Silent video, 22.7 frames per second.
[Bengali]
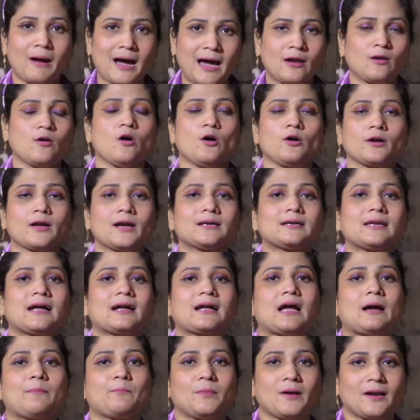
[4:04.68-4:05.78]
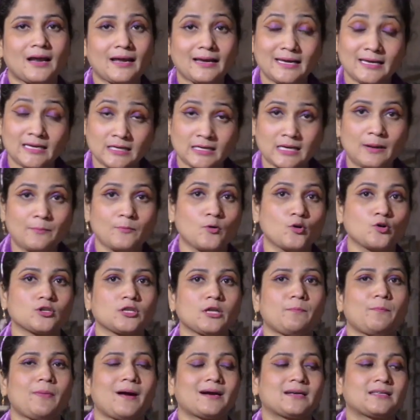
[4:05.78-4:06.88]
ভালো অঙ্কের টাকা আপনারা ইনকাম
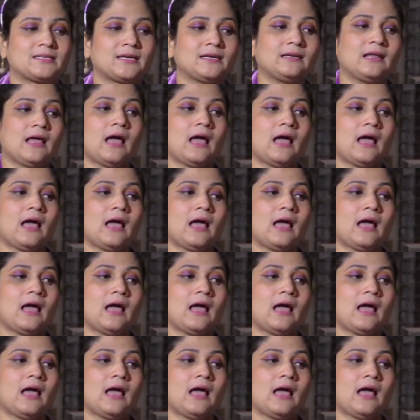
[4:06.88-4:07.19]
করতে পারছেন